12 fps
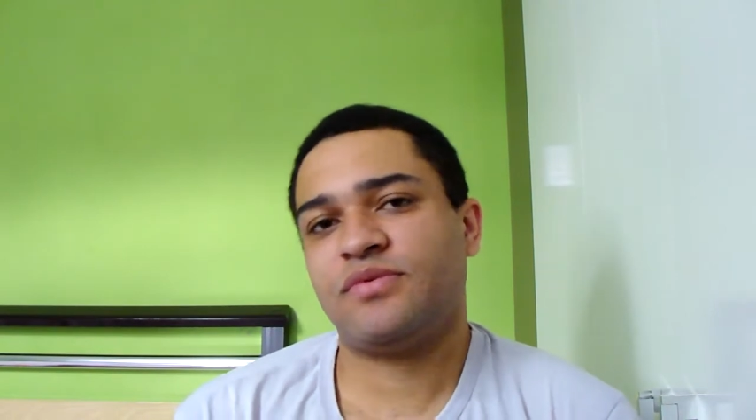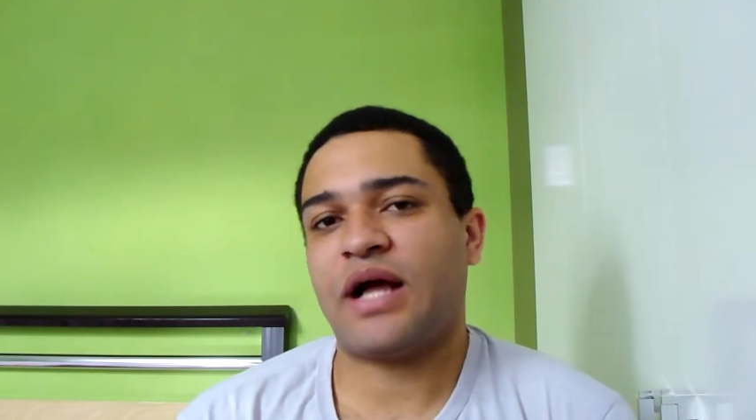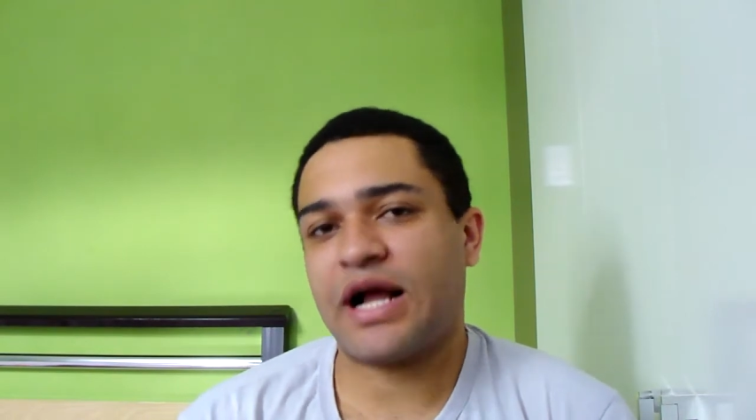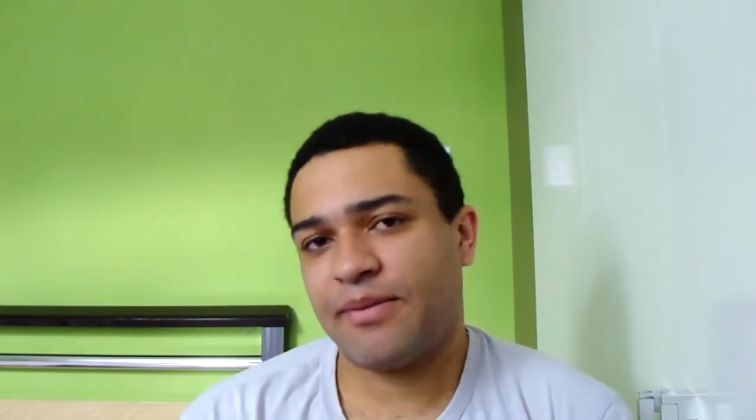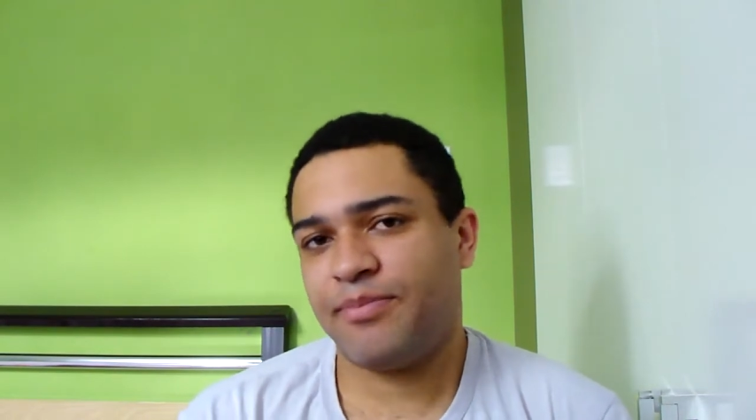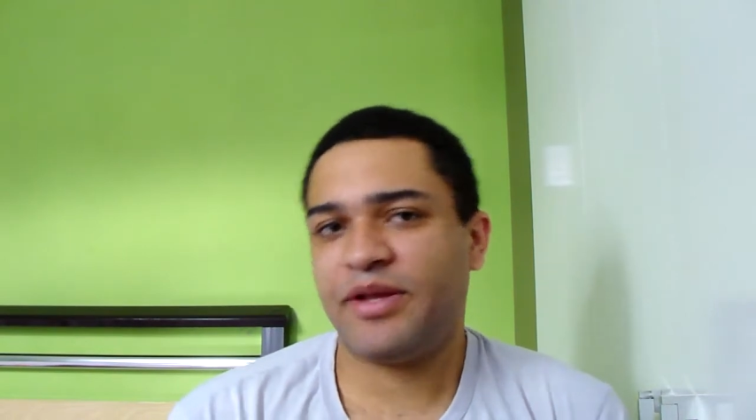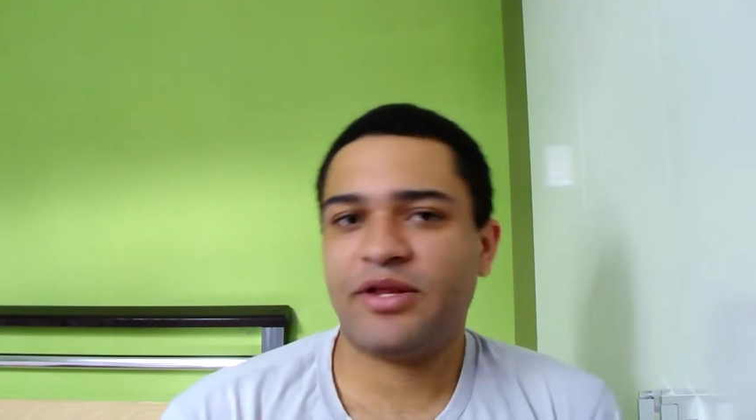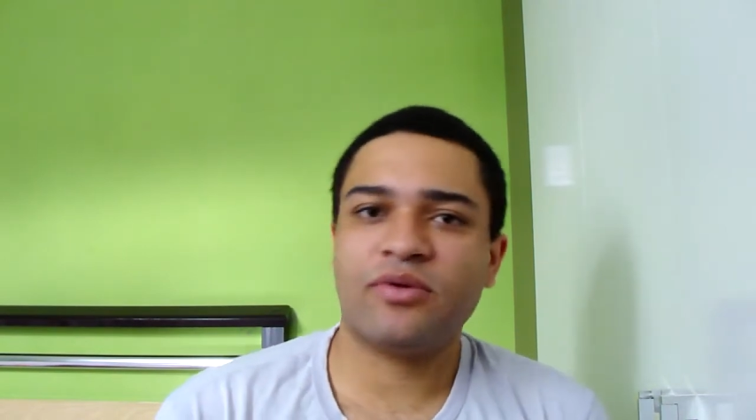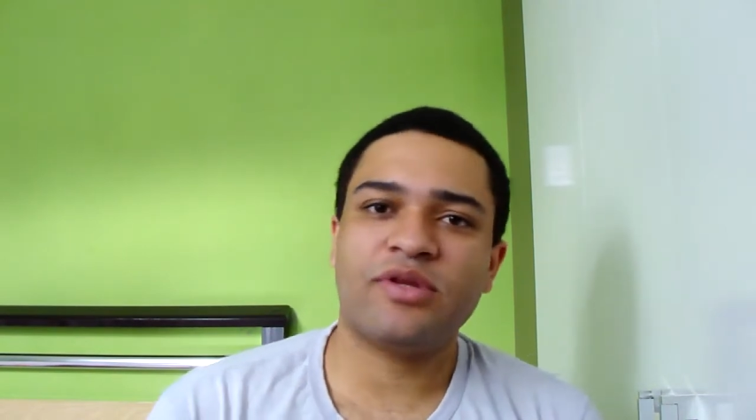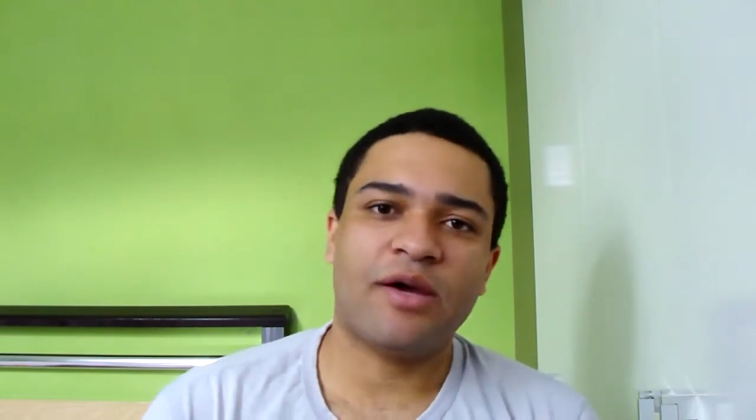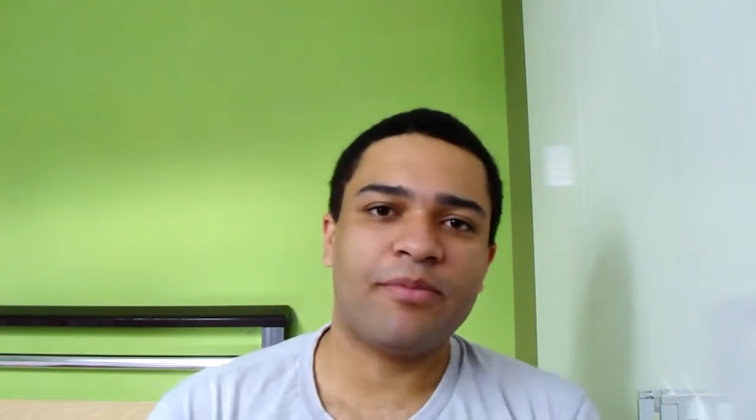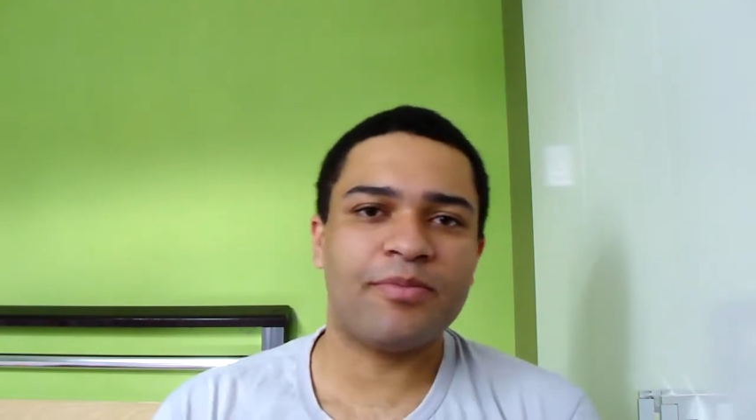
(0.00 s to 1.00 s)
acaba perdendo
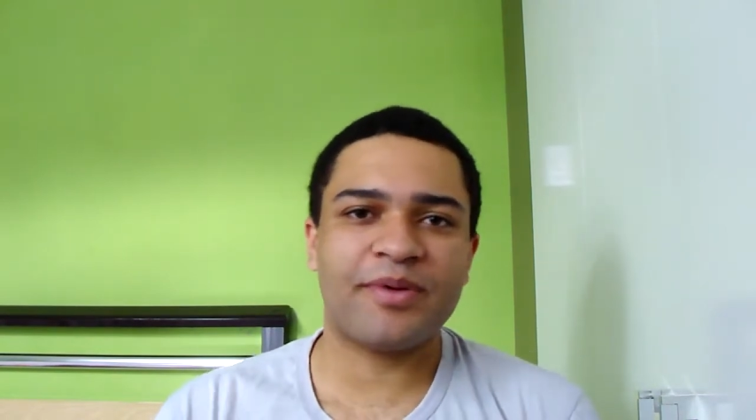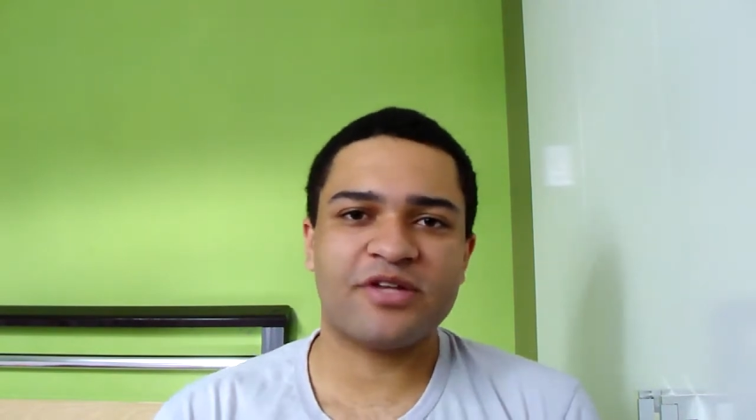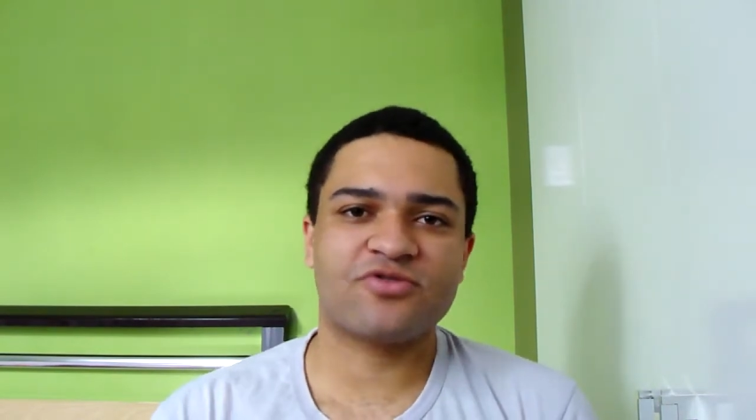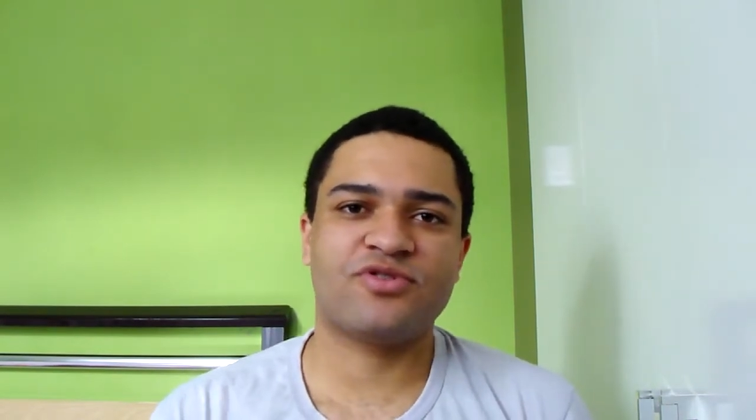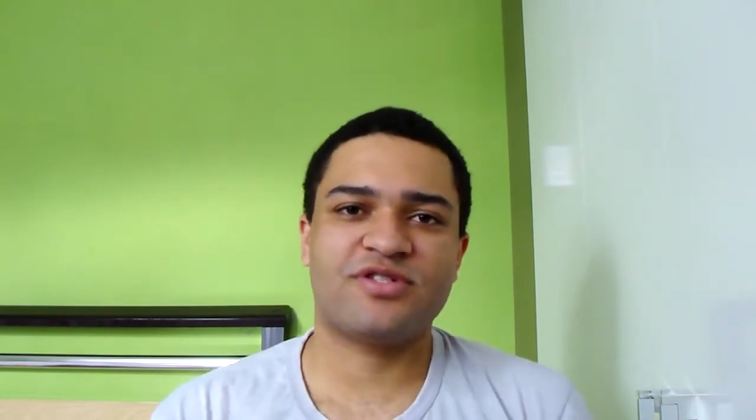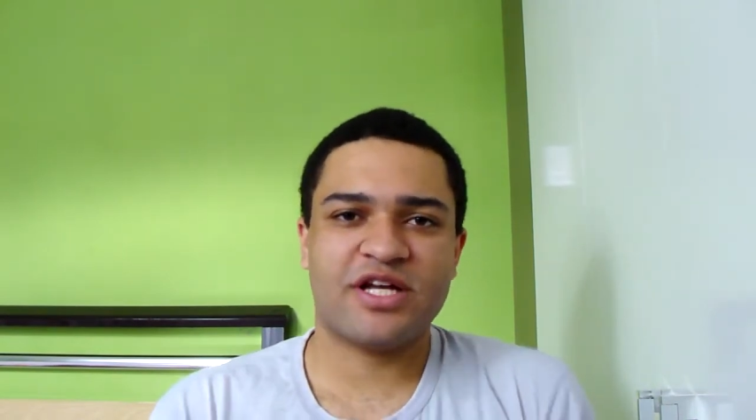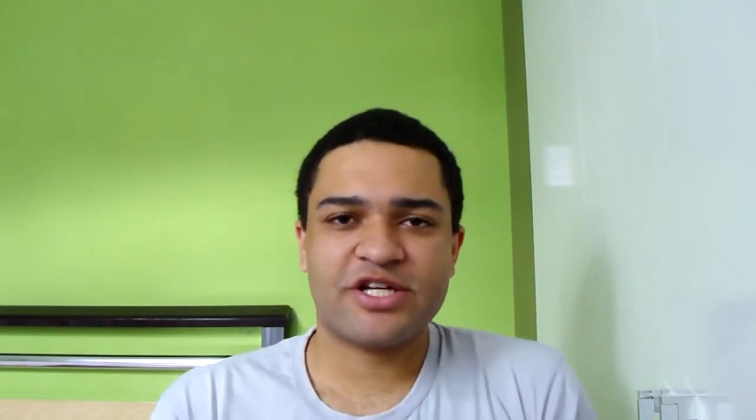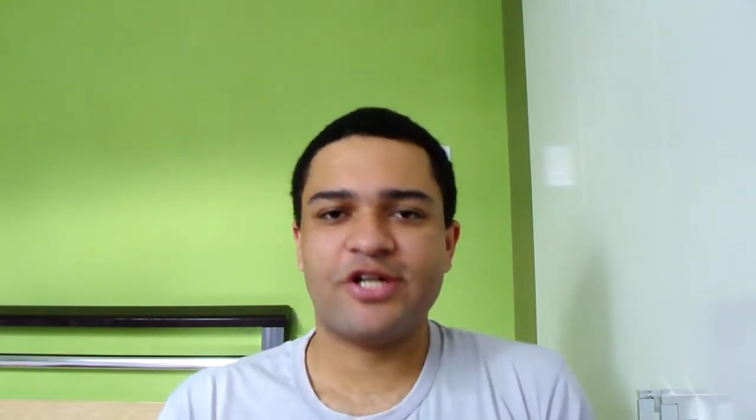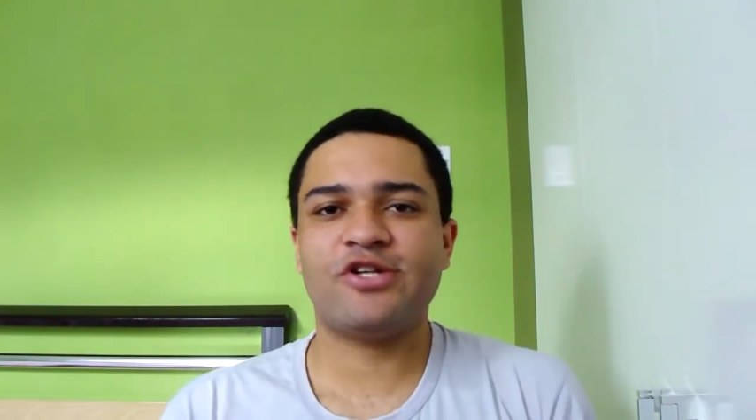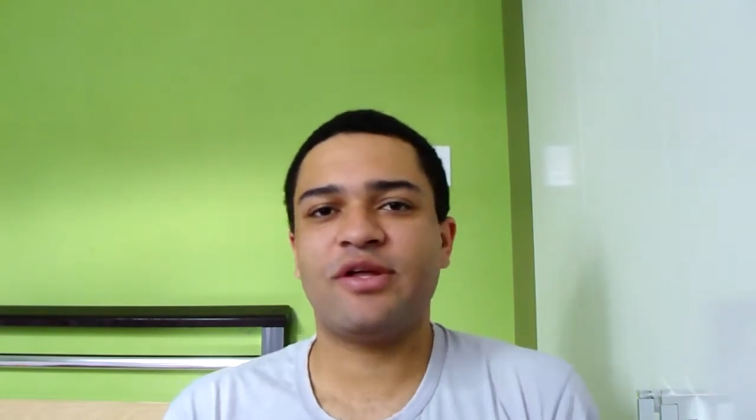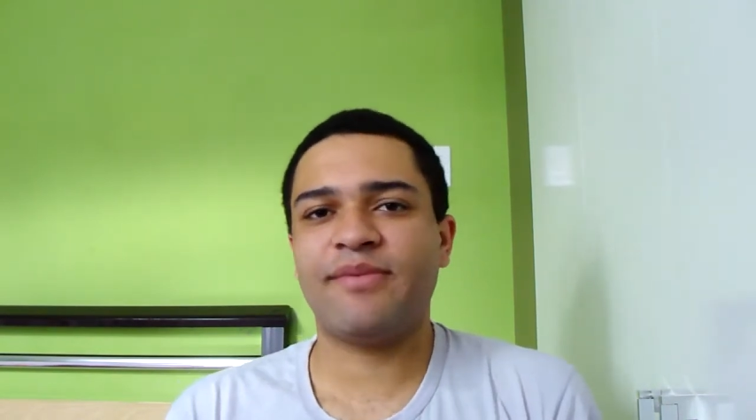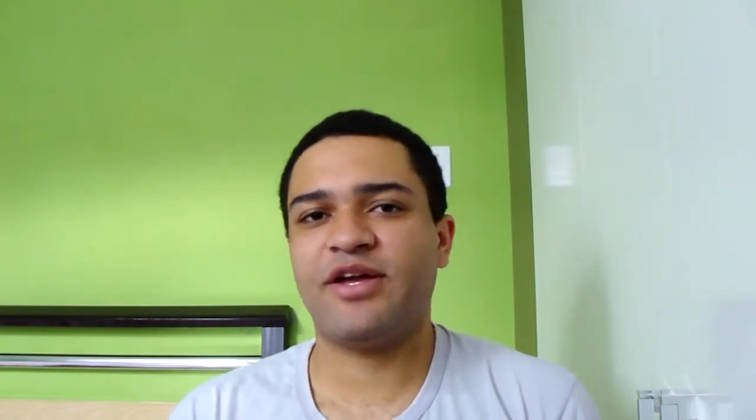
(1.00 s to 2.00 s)
tempo para as coisas da
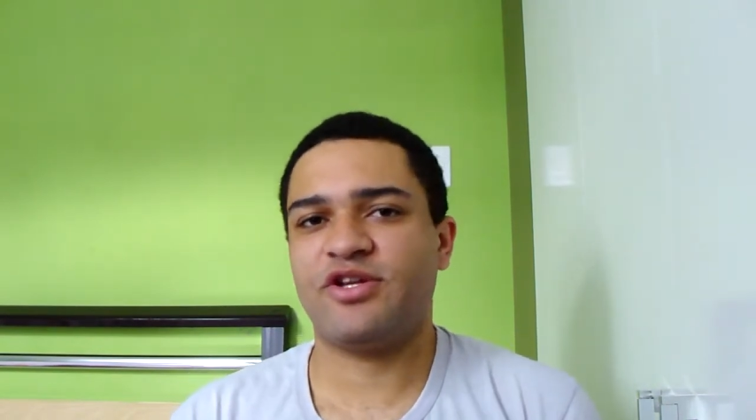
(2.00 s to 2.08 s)
gente também.